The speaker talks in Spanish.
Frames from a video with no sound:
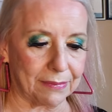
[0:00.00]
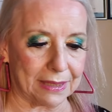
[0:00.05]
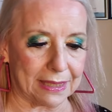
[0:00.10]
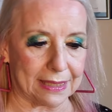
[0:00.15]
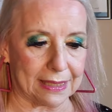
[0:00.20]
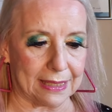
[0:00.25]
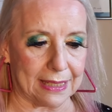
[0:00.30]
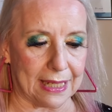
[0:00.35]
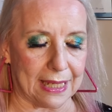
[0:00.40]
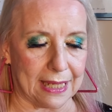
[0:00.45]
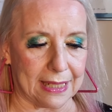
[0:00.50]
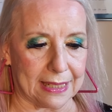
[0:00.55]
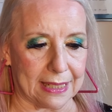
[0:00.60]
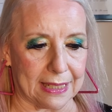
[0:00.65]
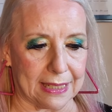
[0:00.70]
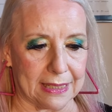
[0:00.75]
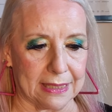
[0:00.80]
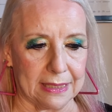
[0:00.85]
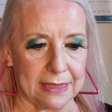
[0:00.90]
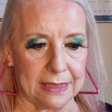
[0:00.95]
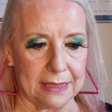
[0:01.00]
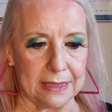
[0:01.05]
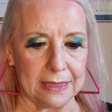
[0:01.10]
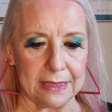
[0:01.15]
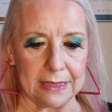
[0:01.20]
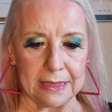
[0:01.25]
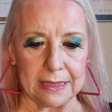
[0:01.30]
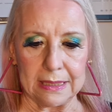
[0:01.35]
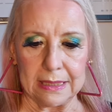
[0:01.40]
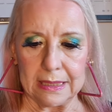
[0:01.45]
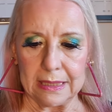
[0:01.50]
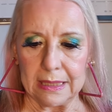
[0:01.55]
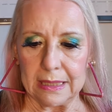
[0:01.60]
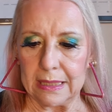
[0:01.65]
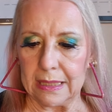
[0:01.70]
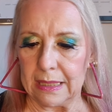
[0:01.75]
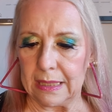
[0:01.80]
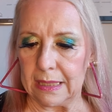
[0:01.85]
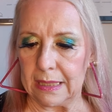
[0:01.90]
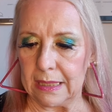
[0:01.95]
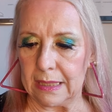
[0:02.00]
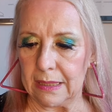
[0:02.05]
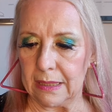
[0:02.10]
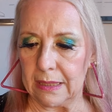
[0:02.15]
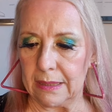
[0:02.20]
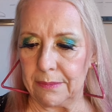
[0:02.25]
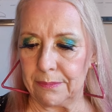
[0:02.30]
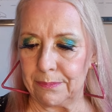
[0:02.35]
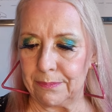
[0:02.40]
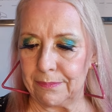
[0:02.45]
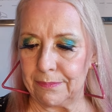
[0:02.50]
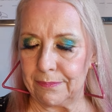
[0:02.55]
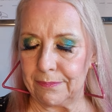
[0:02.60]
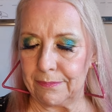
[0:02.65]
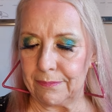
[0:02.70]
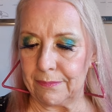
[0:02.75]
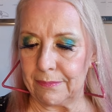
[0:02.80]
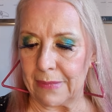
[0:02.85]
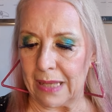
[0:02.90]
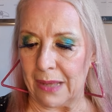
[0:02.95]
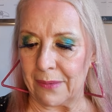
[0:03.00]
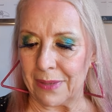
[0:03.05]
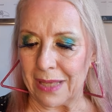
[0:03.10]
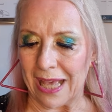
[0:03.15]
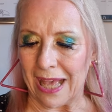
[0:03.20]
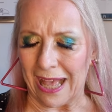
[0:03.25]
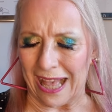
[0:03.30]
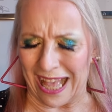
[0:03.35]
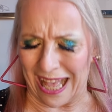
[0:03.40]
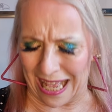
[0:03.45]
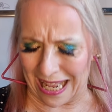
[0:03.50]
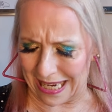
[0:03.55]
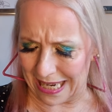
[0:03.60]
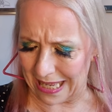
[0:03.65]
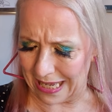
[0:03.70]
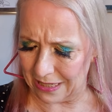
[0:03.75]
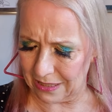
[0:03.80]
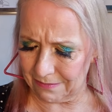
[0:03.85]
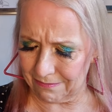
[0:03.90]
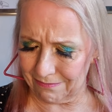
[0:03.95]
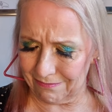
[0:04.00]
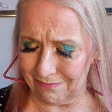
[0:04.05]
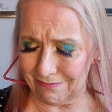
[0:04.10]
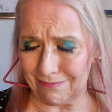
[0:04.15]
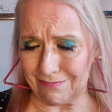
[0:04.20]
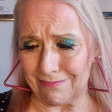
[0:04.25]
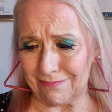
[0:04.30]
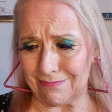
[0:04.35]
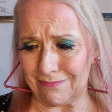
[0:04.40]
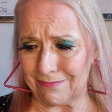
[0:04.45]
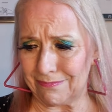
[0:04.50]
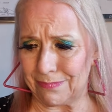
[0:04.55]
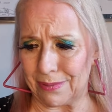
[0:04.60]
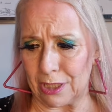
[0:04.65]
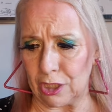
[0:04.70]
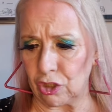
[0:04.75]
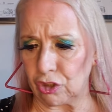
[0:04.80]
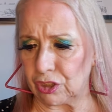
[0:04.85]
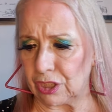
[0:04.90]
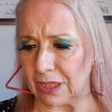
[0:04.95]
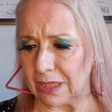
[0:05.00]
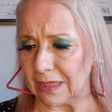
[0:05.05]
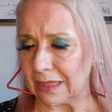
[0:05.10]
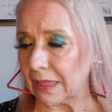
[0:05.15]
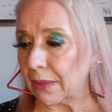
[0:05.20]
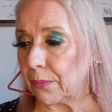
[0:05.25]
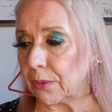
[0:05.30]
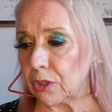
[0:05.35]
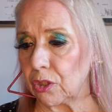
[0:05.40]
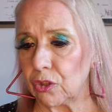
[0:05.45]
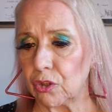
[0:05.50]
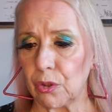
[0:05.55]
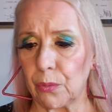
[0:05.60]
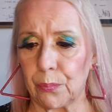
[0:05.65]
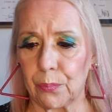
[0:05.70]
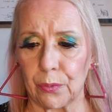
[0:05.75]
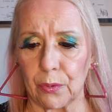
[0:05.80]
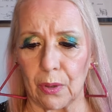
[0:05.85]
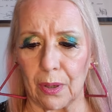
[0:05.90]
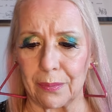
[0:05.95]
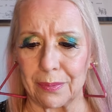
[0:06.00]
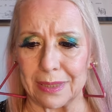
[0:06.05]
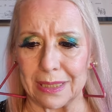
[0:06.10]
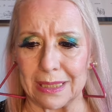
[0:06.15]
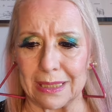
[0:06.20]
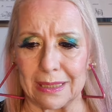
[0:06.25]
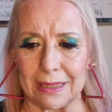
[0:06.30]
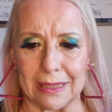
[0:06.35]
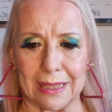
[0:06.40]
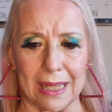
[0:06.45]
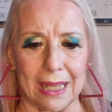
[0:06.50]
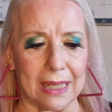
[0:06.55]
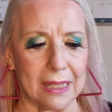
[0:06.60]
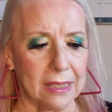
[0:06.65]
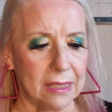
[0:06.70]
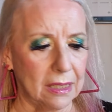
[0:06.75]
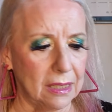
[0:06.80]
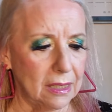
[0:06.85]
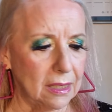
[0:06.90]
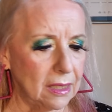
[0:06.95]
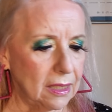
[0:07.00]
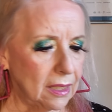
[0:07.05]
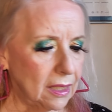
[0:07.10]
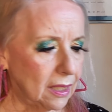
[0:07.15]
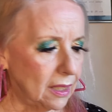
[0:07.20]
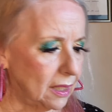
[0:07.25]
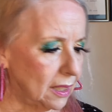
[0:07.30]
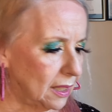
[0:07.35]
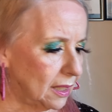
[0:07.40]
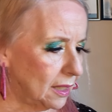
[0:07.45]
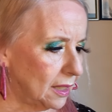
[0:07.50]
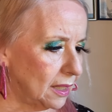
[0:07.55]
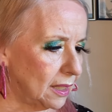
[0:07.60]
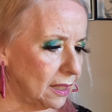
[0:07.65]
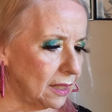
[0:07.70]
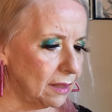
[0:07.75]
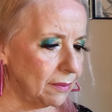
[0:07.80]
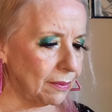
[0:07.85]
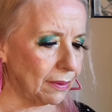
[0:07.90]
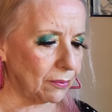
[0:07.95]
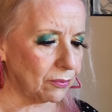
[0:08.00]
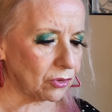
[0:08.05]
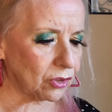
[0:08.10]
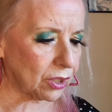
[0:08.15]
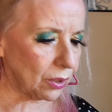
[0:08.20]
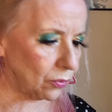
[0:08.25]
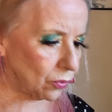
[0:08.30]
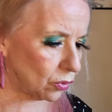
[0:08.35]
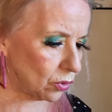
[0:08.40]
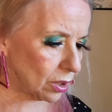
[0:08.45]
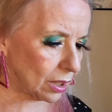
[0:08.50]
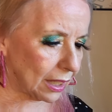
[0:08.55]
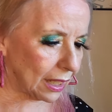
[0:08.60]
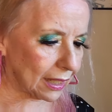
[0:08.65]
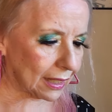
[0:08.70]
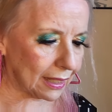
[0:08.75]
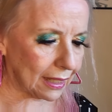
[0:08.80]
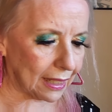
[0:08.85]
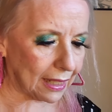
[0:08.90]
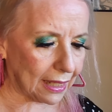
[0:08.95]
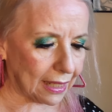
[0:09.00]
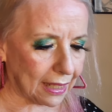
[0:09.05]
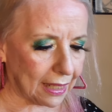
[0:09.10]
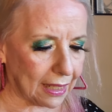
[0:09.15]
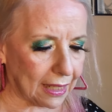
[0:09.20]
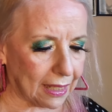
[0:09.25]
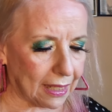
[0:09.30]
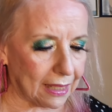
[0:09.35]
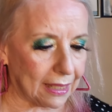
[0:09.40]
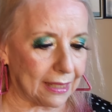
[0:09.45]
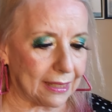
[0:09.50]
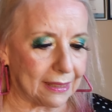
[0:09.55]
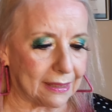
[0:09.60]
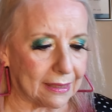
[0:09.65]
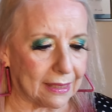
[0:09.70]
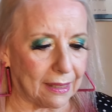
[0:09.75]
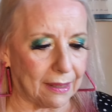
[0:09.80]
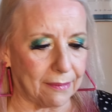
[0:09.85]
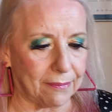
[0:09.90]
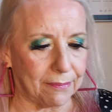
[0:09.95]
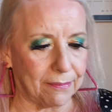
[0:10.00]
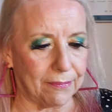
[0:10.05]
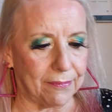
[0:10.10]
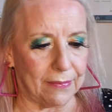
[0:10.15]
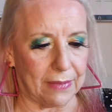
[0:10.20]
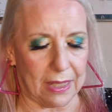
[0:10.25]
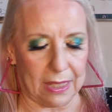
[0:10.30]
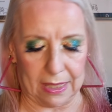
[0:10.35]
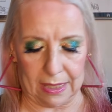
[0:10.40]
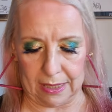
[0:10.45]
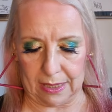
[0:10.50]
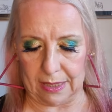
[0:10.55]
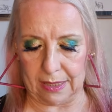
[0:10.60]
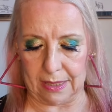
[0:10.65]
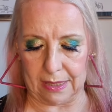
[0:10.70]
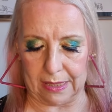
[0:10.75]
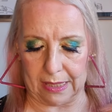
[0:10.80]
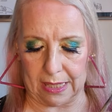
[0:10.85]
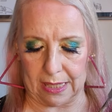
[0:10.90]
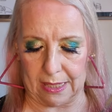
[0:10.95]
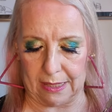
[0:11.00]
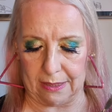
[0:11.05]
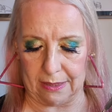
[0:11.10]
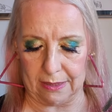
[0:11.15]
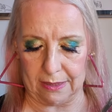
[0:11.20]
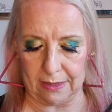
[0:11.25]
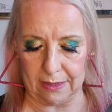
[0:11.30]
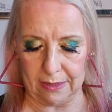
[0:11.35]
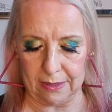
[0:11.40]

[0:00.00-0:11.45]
mis Lara. Eh, había a la pelotinta, bueno, no puedo abrirla. Eh, vamos a buscarla, esta, ahí está.